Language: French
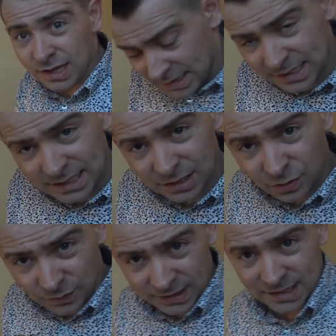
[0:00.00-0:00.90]
C'est-à-dire
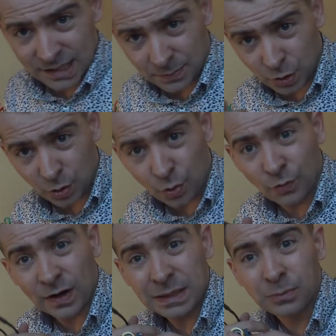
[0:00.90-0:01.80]
qu'en fait, ces capteurs, on
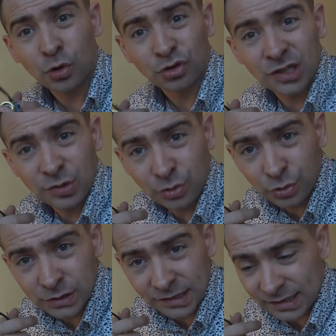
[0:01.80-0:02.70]
va les brancher sur
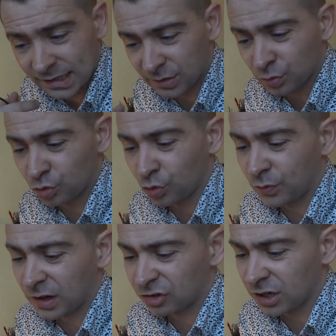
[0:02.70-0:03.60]
une installation de
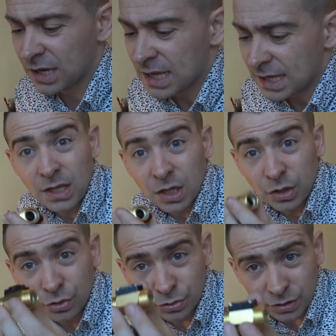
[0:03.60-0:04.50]
chauffage.
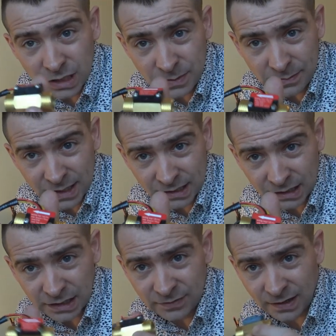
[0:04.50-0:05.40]
Notre débitmètre,
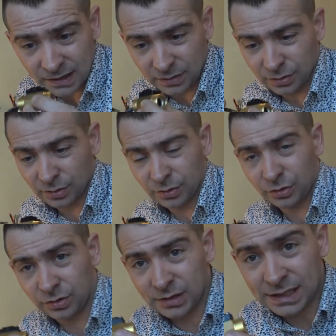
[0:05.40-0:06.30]
il, va, euh,
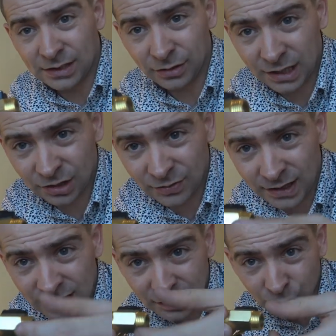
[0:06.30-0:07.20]
il est en
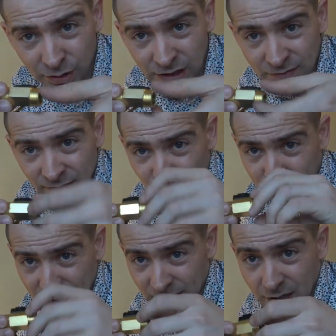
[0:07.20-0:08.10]
15-21, donc il va se
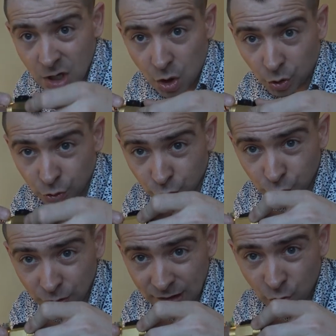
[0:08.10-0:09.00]
mettre entre
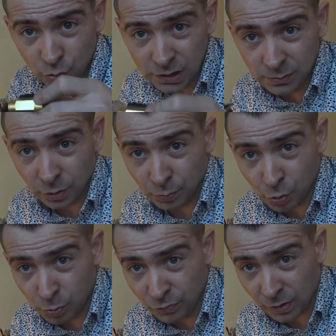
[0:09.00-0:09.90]
deux écrous libres
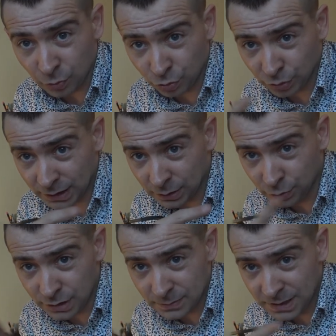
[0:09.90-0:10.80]
pour pouvoir mesurer
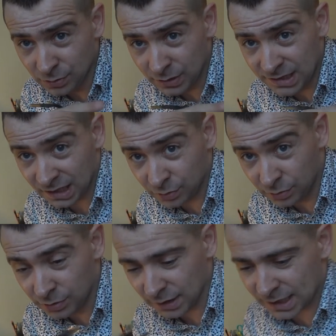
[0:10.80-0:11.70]
le débit d'eau qui circule
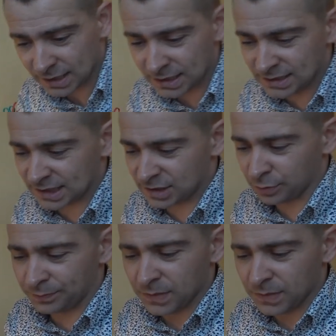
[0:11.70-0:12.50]
dans la canalisation.